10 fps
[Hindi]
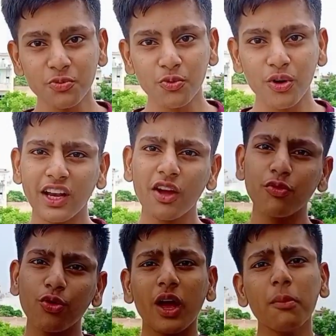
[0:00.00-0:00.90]
जो पॉइंट है
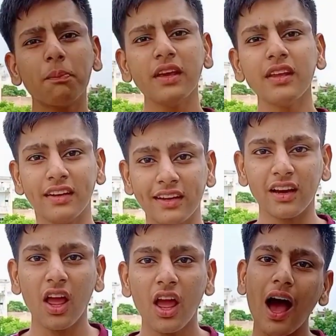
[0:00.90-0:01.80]
वो है बी
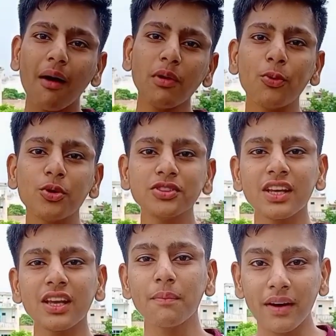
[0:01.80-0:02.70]
रियल आपने बहुत
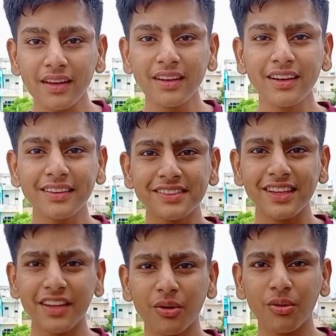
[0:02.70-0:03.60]
सारे बड़े क्रिएटर्स
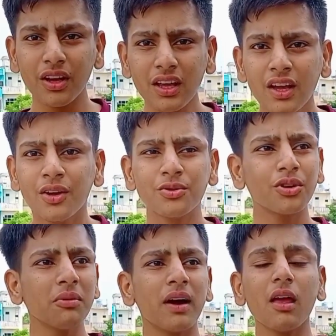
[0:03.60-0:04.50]
देखे होंगे जो
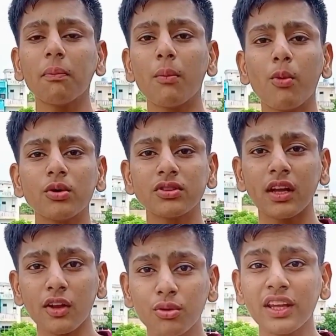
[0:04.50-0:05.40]
कि भाई अपना बहुत
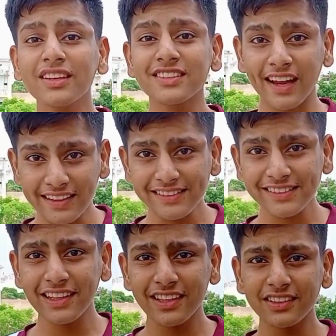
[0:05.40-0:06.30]
सारा यूनिक
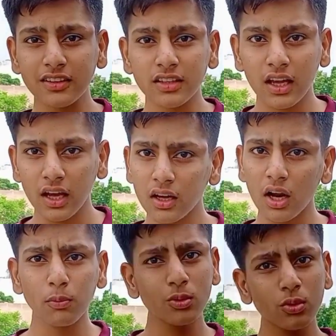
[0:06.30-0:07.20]
स्टाइल्स लेके चलते हैं
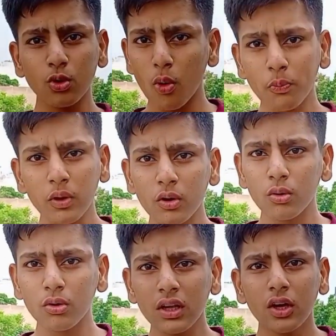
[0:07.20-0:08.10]
अगर आप उनको कॉपी
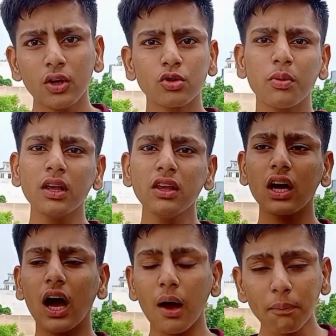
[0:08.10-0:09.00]
करोगे तो भाई
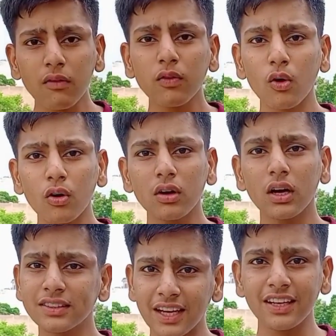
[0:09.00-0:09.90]
आपका ब्लॉग
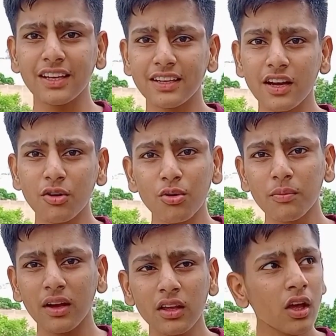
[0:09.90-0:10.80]
अच्छा नहीं लगेगा
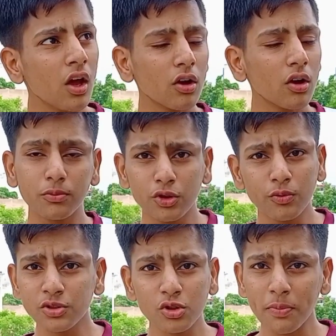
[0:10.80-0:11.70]
क्योंकि भाई
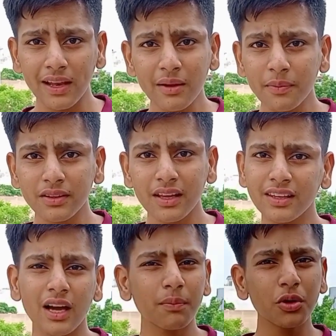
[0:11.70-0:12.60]
व्यूवर्स को पहले ही पता है
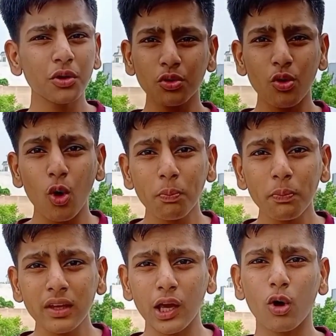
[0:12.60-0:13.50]
कि आपने उनको
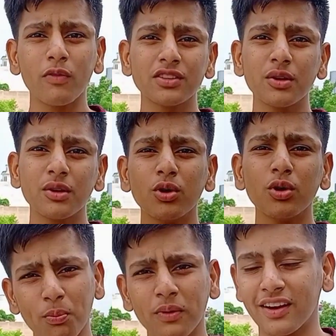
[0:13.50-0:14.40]
कॉपी किया और वैसे भी
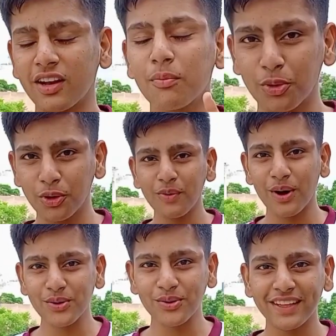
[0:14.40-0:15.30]
कॉपी करना बुरी
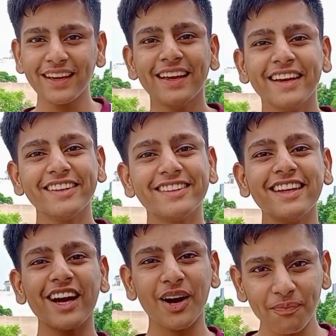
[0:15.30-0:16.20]
बात होती है
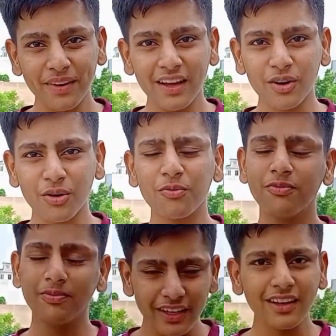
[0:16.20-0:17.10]
इसीलिए अपना रो
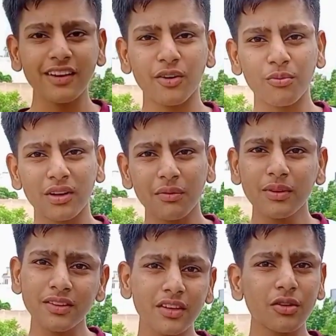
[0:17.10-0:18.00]
रियल रहो मतलब
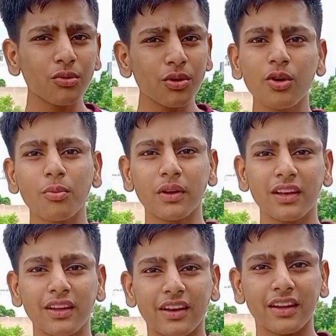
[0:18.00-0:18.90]
किसी की कोई कॉपी
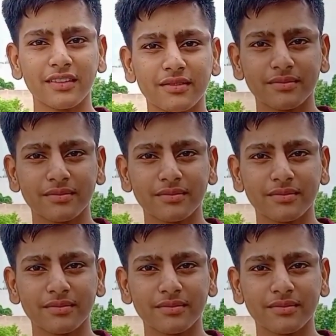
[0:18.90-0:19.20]
नहीं करनी